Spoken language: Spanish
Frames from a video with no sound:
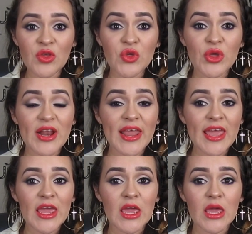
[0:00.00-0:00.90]
yo ya
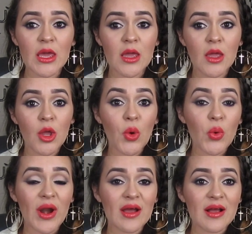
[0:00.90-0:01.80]
elegí
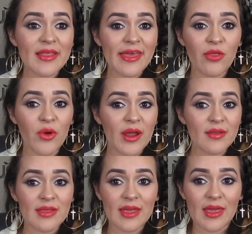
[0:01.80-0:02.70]
una
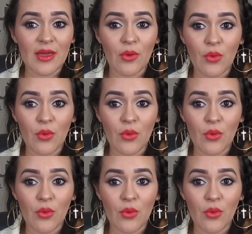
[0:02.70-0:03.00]
ganadora de